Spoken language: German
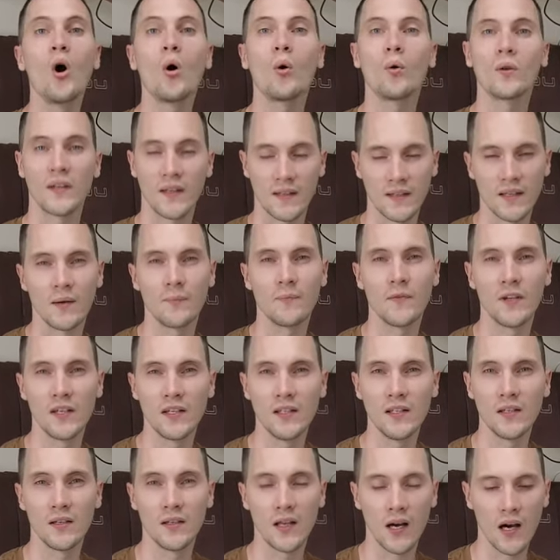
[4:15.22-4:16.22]
und das haben wir
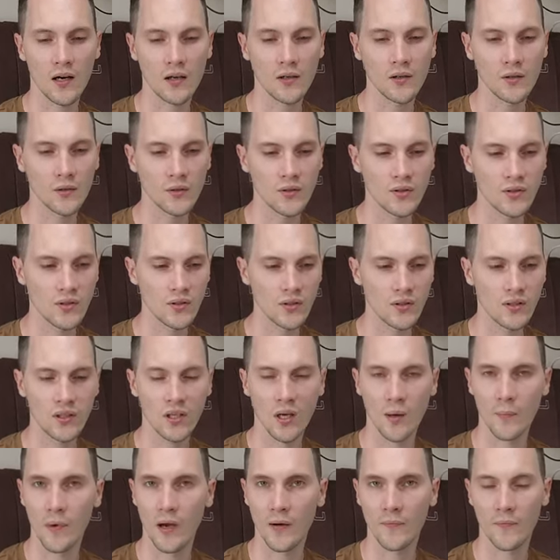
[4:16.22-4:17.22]
hier nachgerüstet.
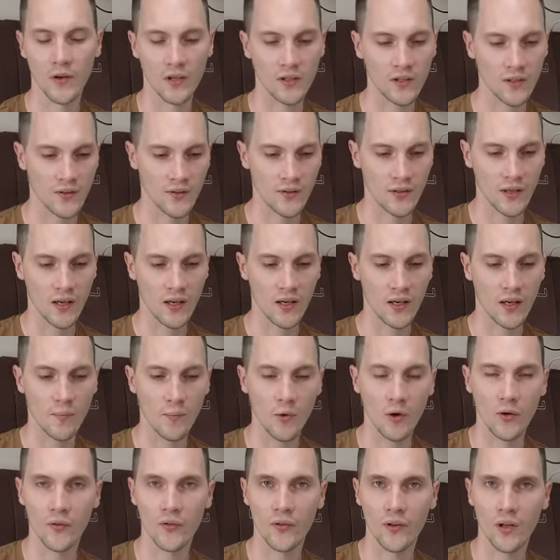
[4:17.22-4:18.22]
Ich habe einfach das Teil
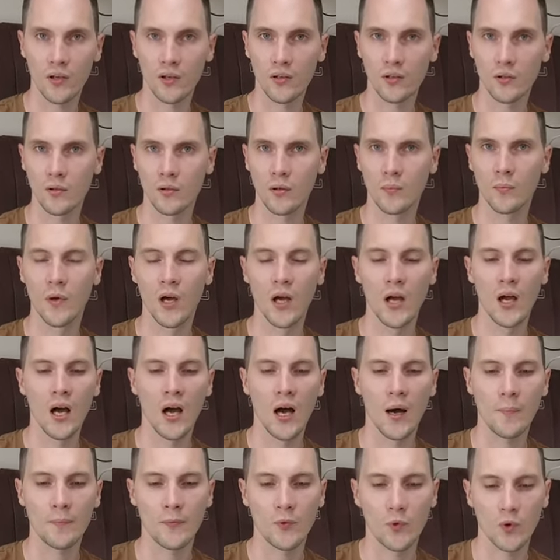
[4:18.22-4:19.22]
einmal auseinandergenommen,
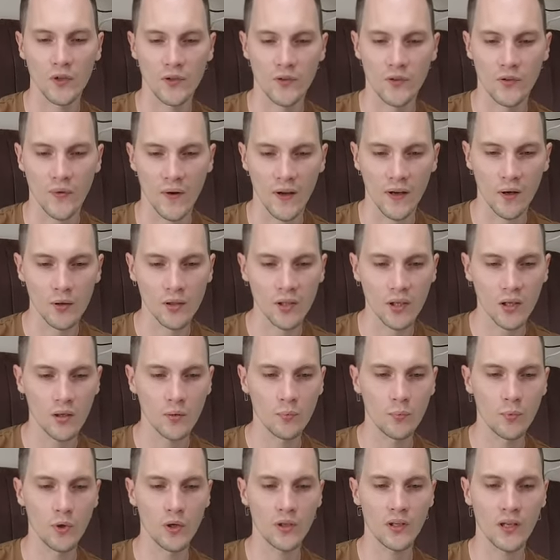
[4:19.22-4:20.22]
habe dort zwei Löcher
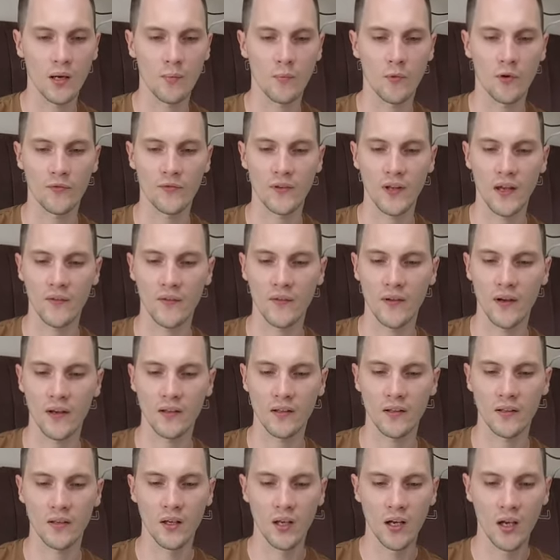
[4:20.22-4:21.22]
gebohrt, einmal auf der
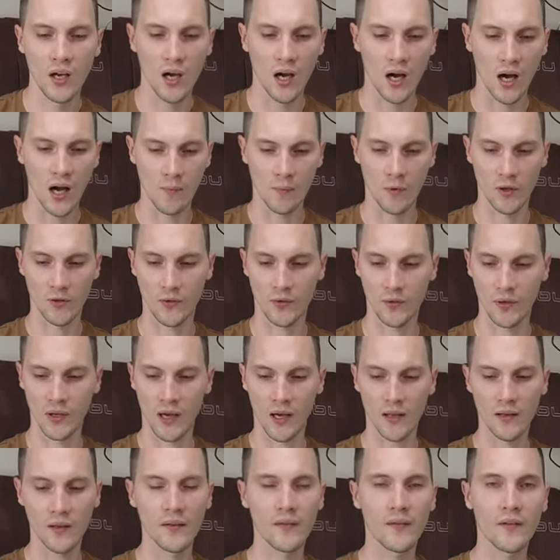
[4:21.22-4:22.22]
Seite, einmal zu
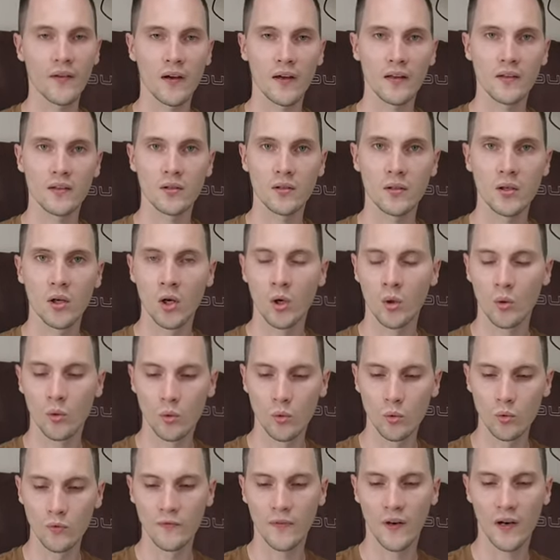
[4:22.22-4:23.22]
der anderen Seite und
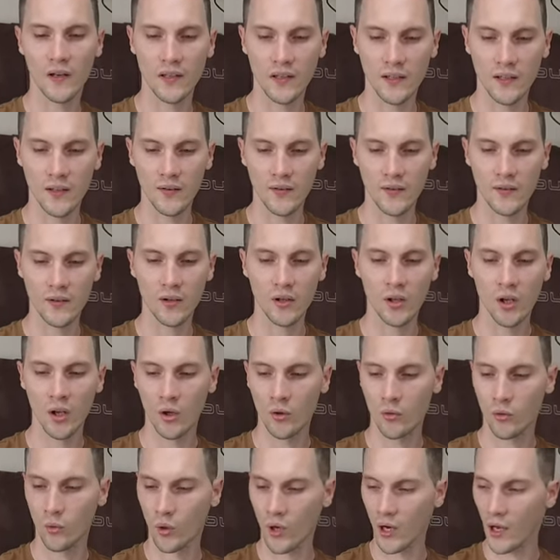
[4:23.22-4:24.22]
gut war die Kiste.
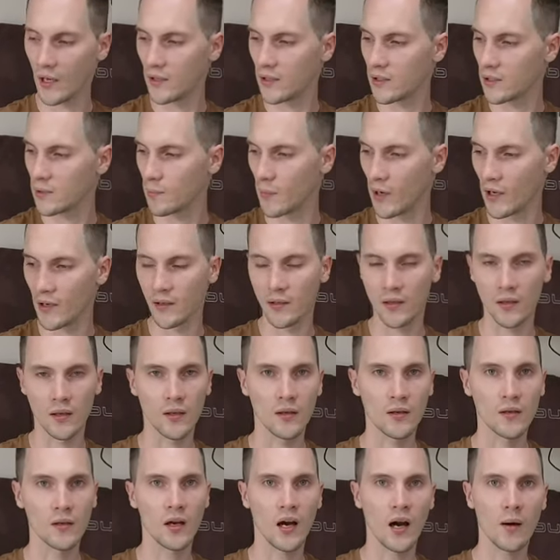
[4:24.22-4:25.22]
So kann ich
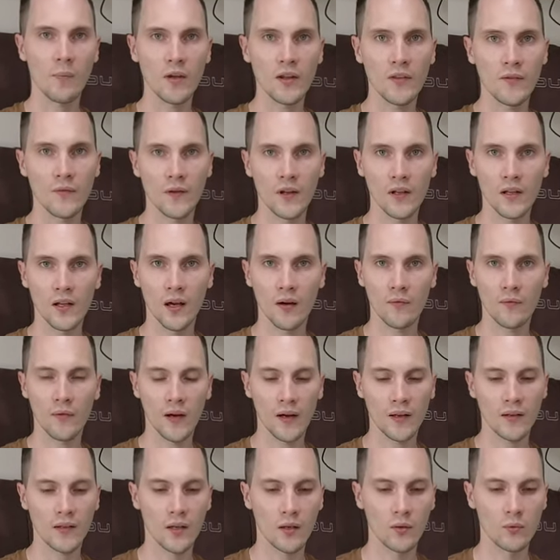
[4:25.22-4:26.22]
meine Arbeitsfläche
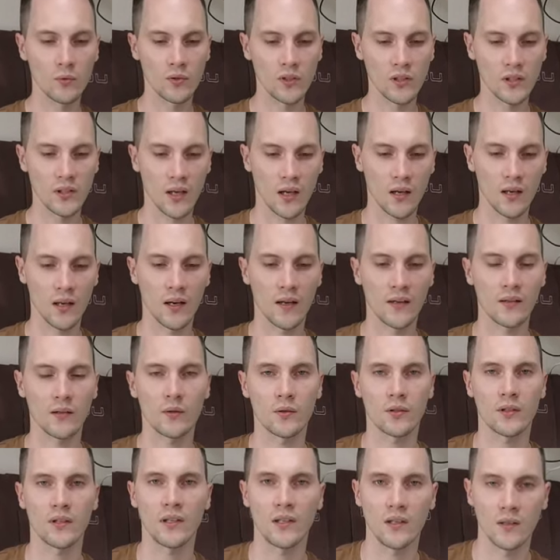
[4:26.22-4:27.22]
erweitern und ich kann halt
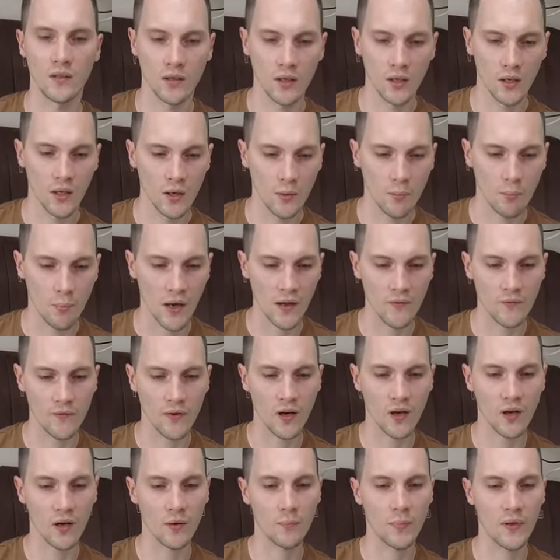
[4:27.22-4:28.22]
auch den
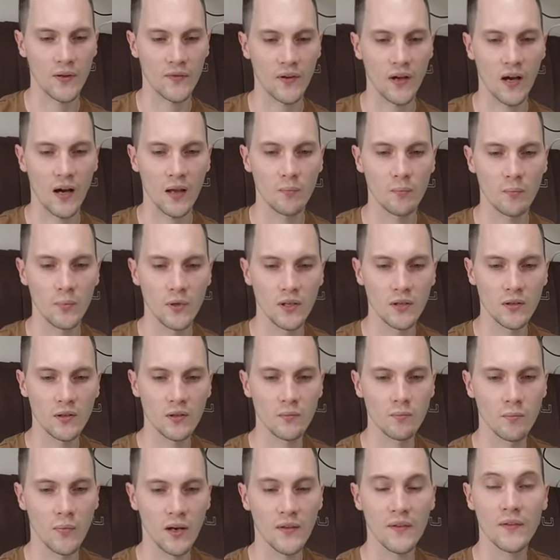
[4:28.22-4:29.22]
Beifahrer besser anbinden.
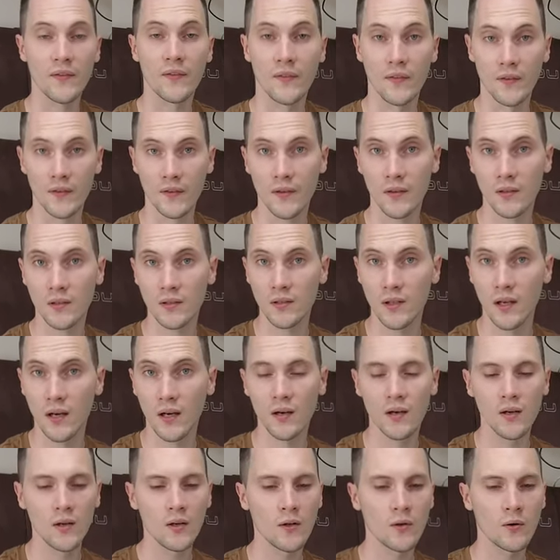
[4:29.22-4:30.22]
Meistens sitze ich
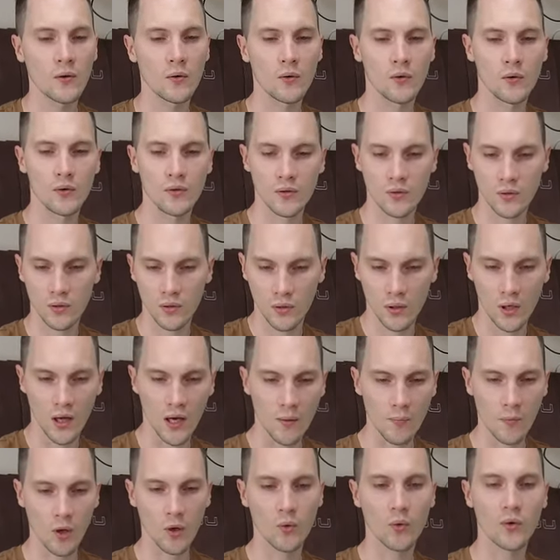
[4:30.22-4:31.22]
da und
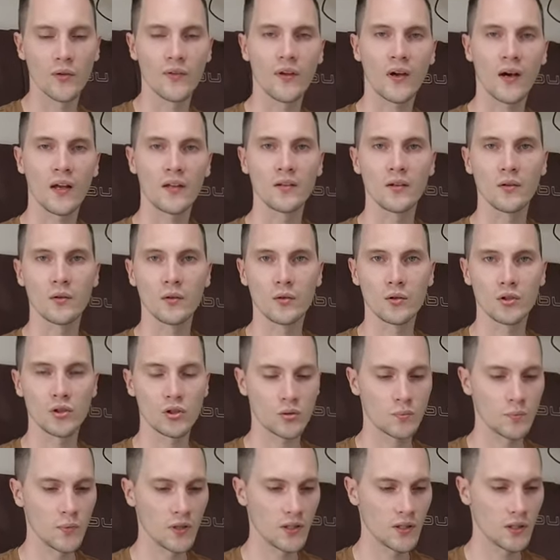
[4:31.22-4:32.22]
einmal kurz
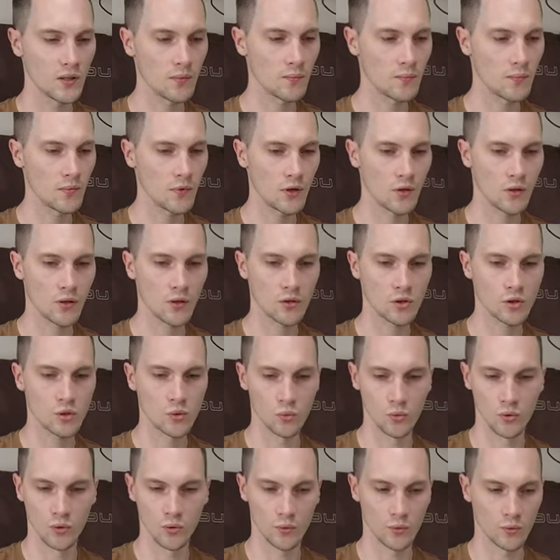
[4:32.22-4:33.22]
rangerutscht mit dem äh,
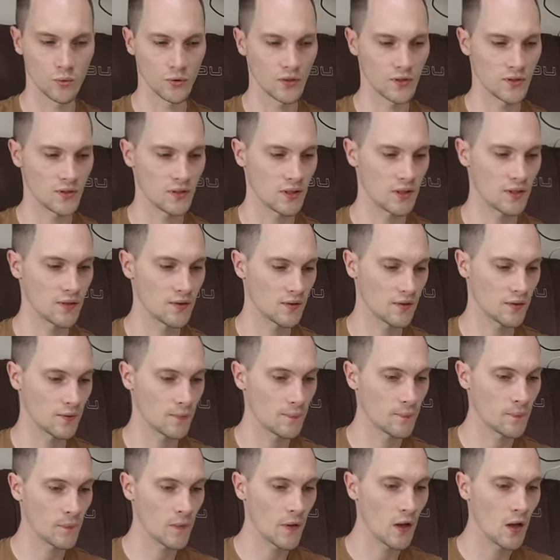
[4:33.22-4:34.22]
Stuhl und gut ist die Kiste.
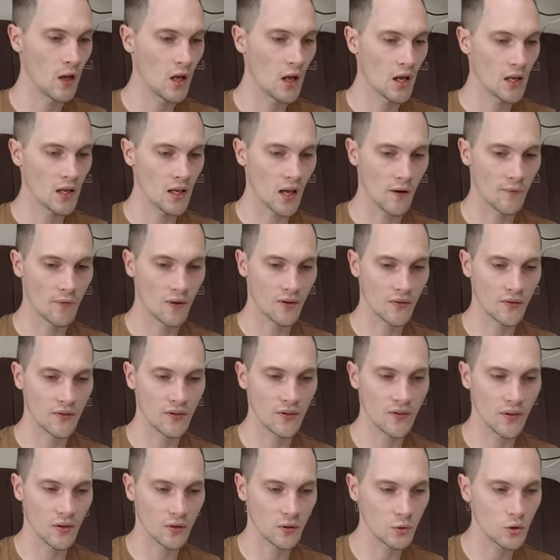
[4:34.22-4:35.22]
Ja, was
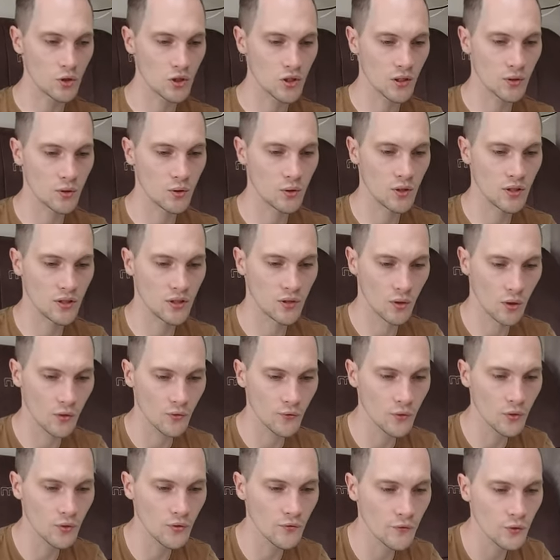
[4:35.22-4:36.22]
dieser Tisch natürlich noch
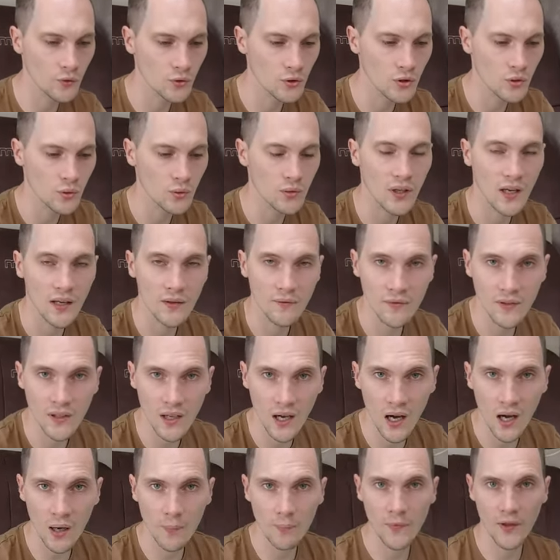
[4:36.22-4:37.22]
für eine Funktion hat,
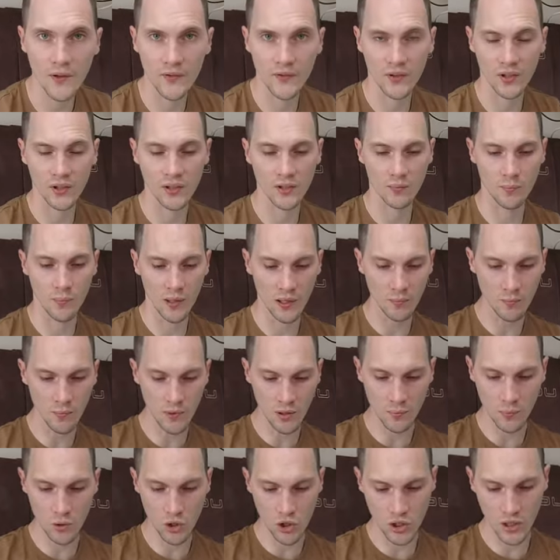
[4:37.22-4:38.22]
wir haben das dritte Bett
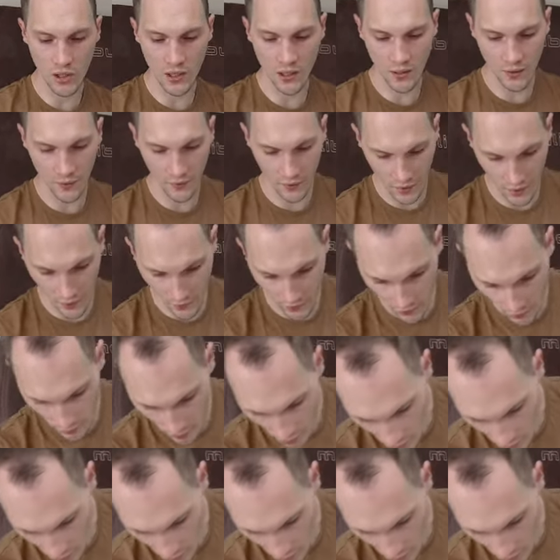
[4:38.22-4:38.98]
mitbestellt. Das heißt,